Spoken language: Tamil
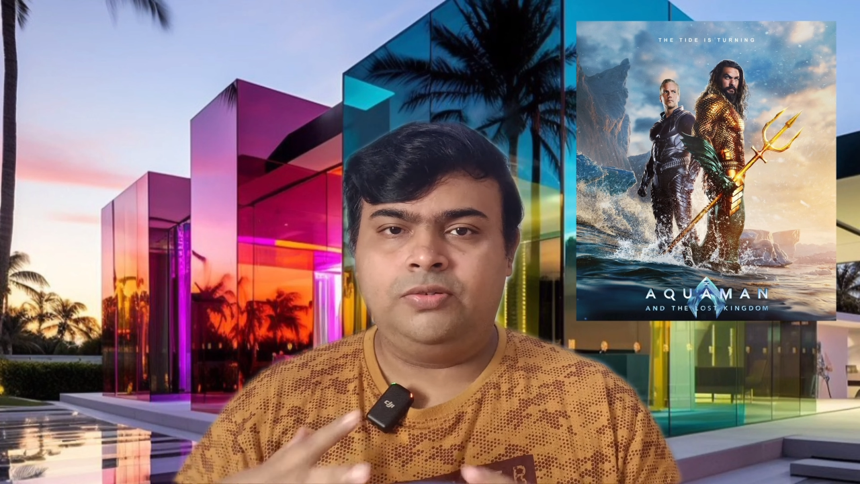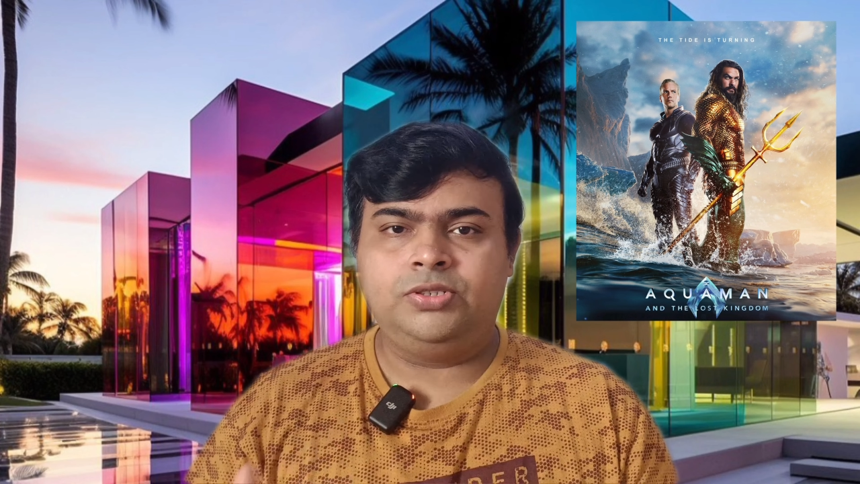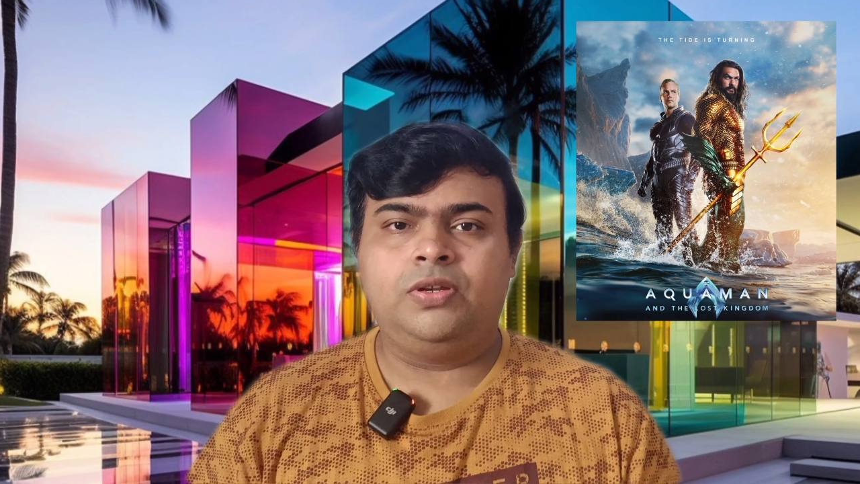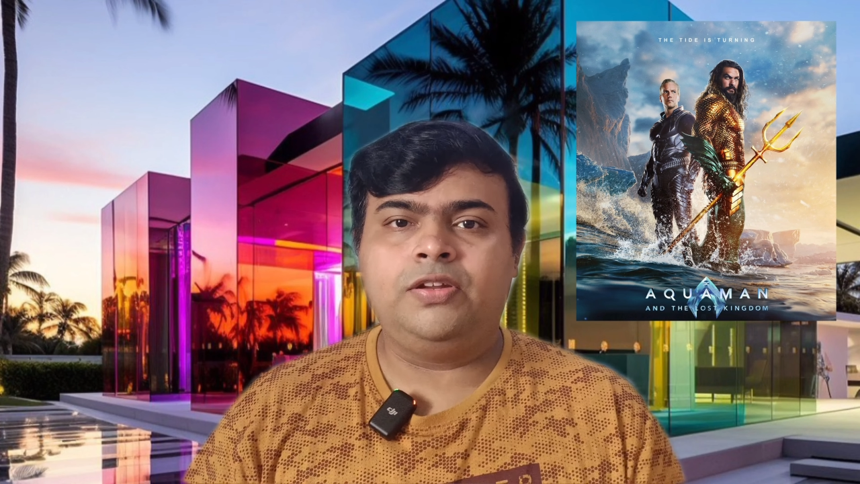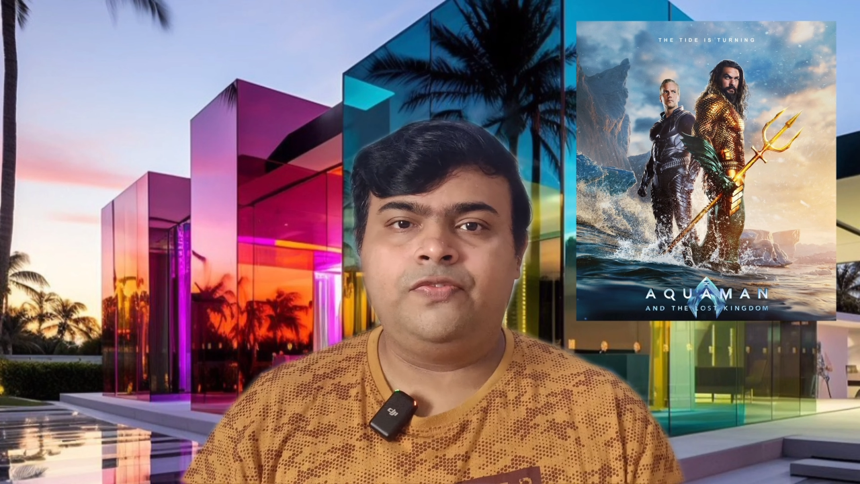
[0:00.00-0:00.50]

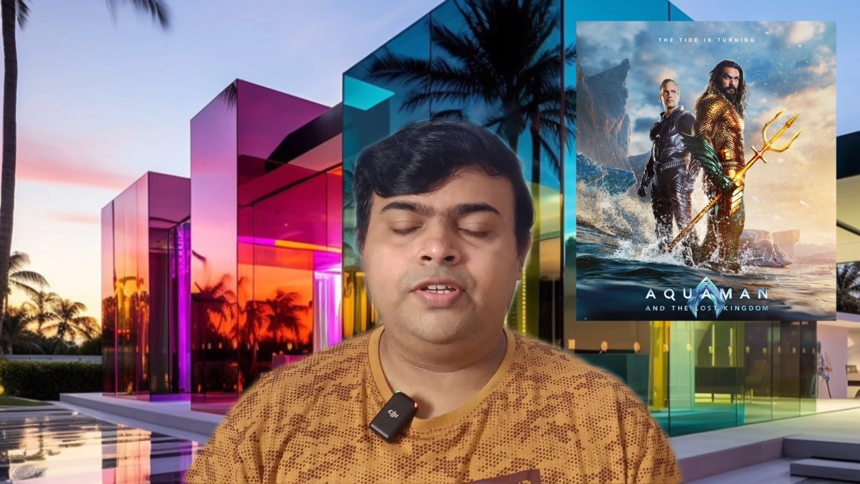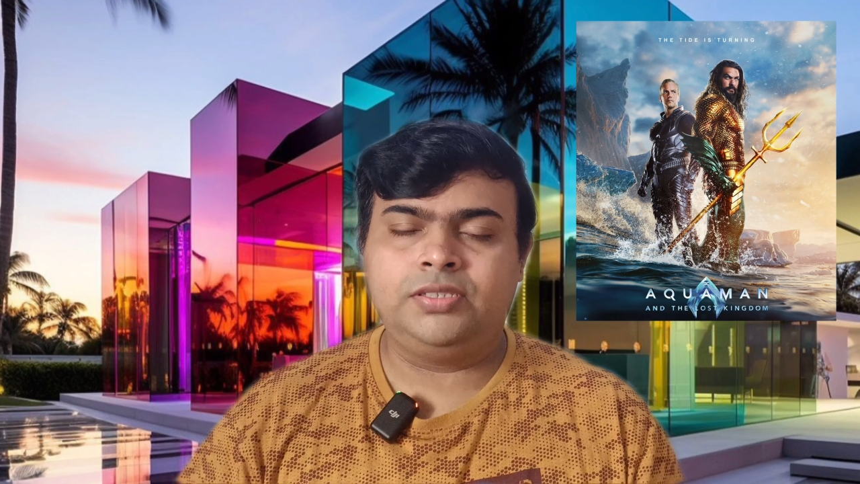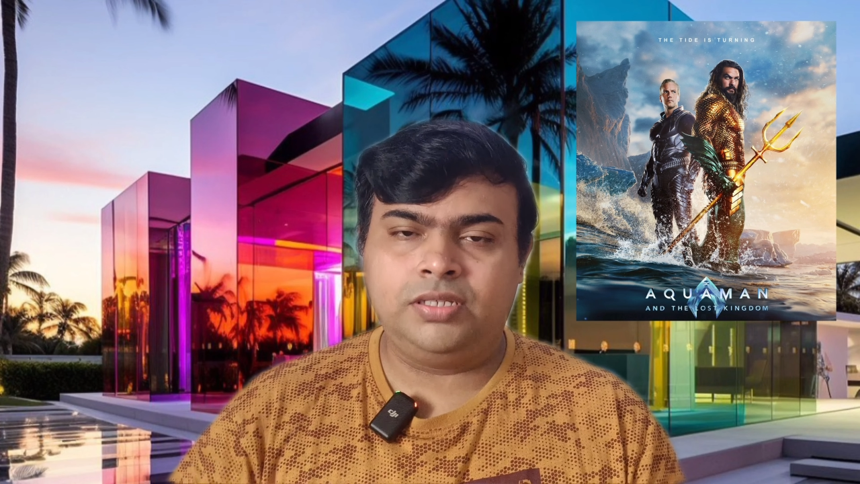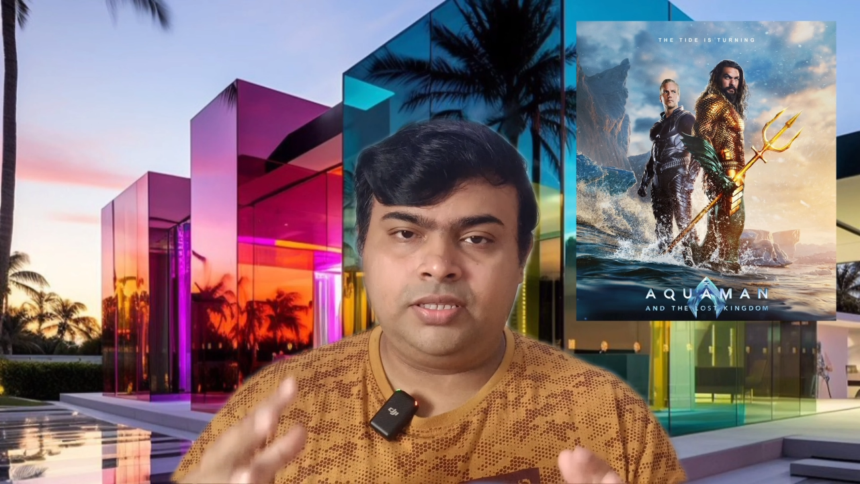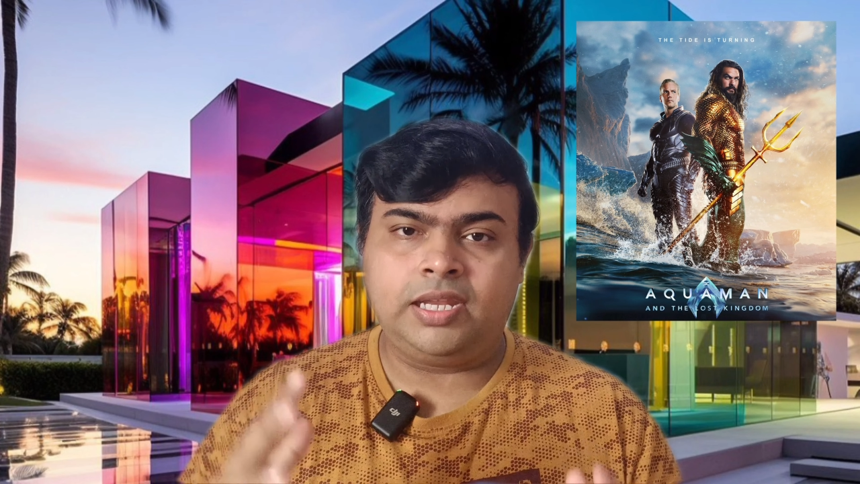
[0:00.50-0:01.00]
விஷுவல்
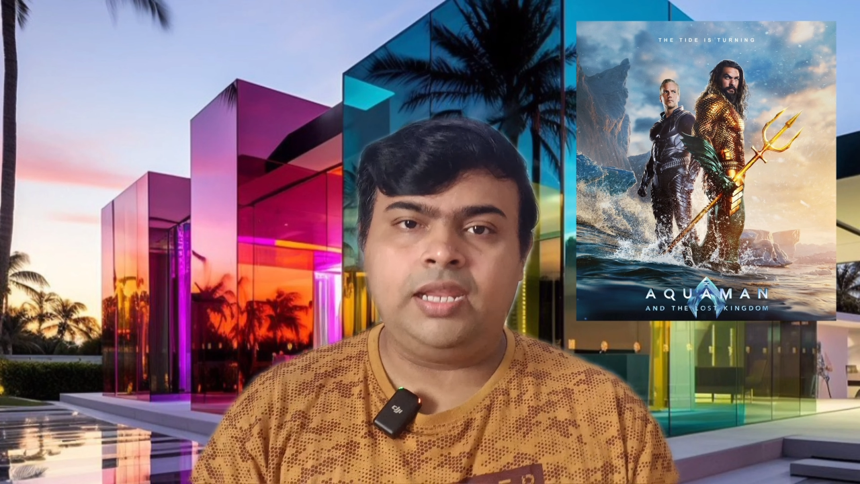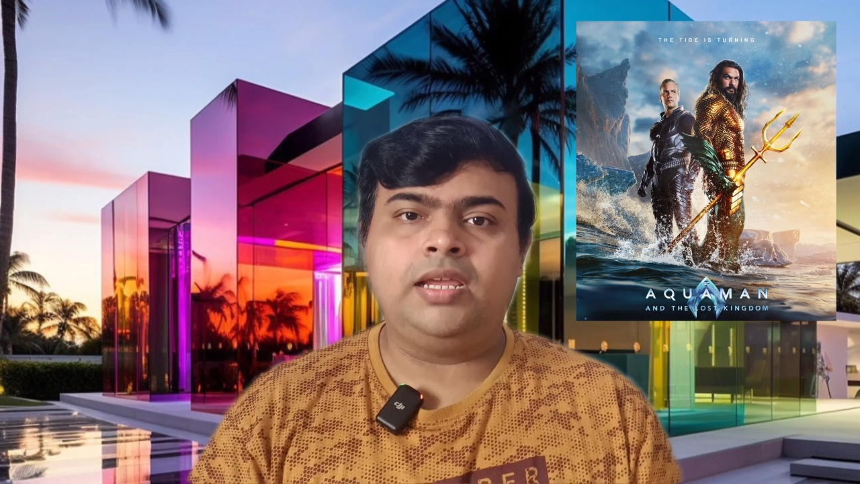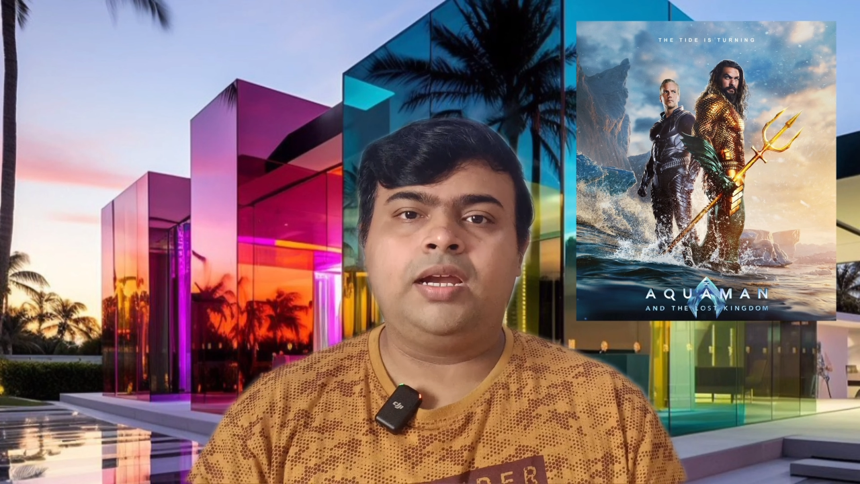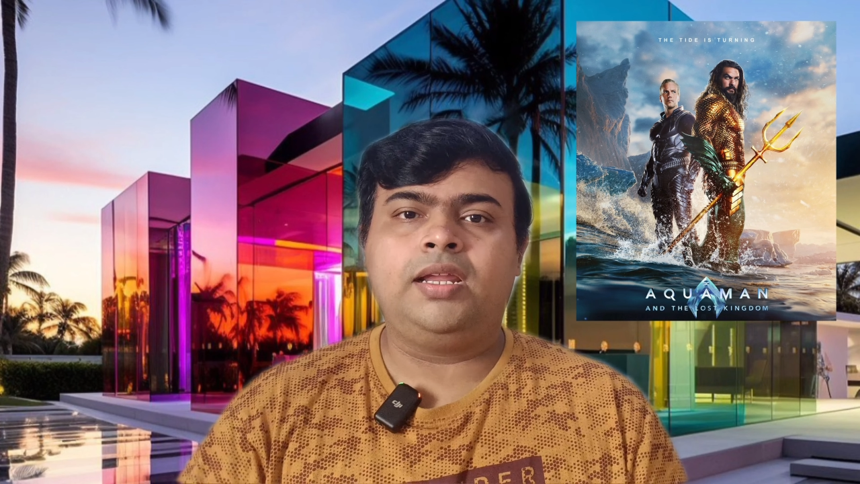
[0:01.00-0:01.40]
எஃபெக்ட்ஸ் தண்ணிக்கு